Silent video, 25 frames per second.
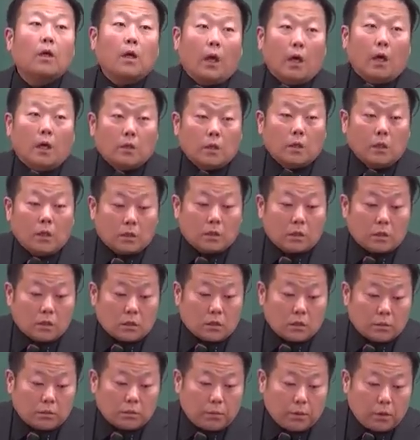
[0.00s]

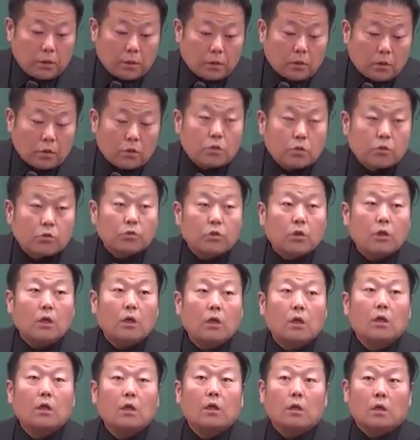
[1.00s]
HACCP
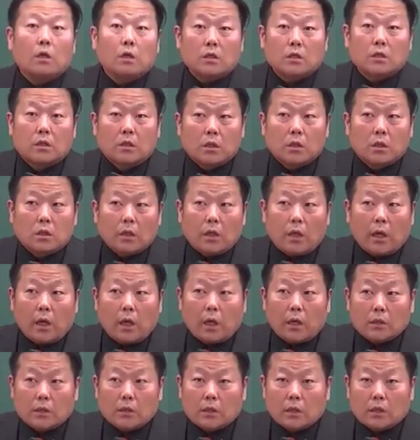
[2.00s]
기준을
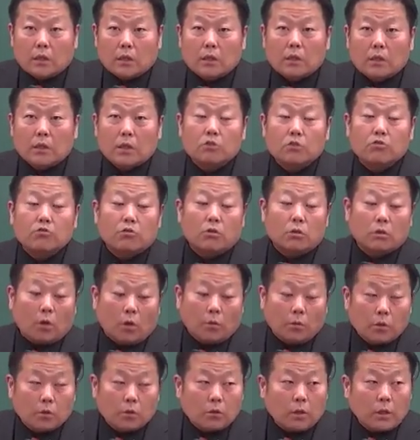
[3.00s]
득해야지 그 기준을
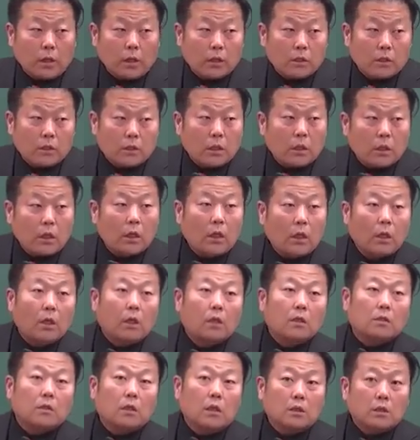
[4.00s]
넘어서야지
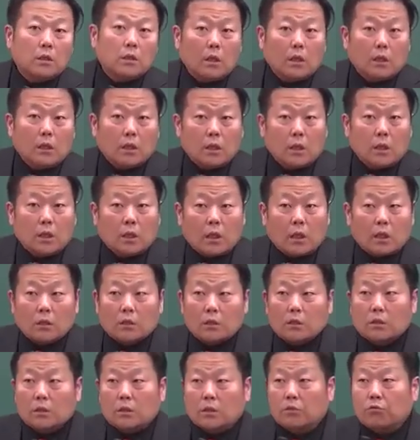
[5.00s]
세제
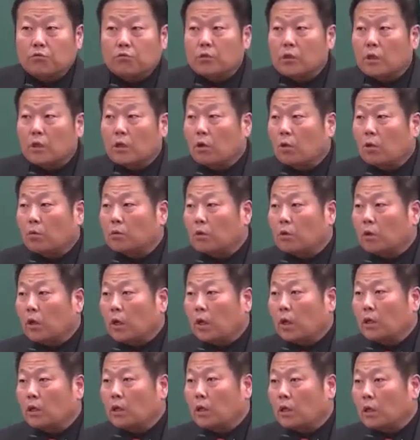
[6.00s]
혜택이라든지 위생 검열의
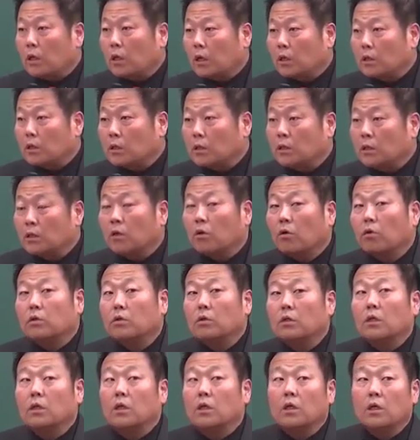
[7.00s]
혜택이라든지 이런
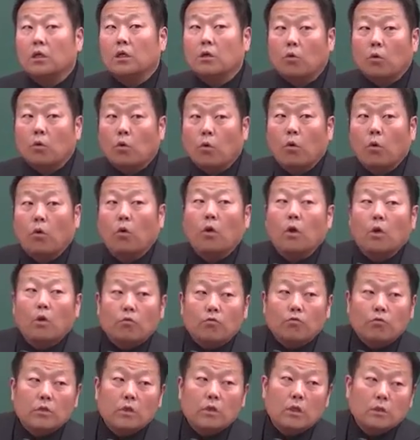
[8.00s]
것들이 있고
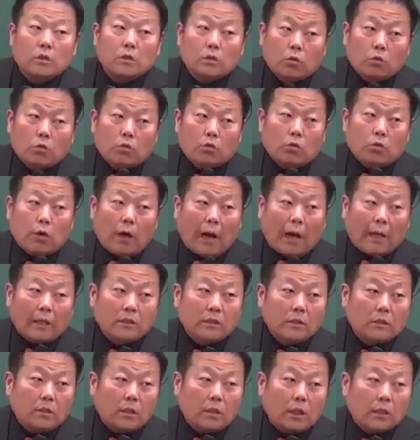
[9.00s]
위생적으로
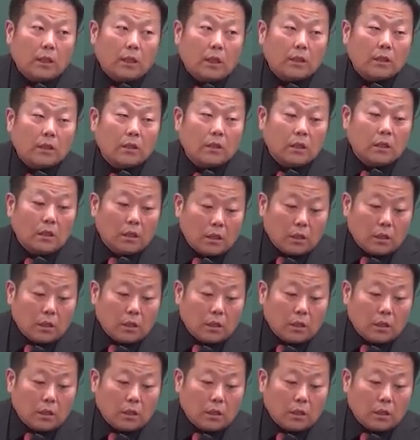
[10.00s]
안전하다는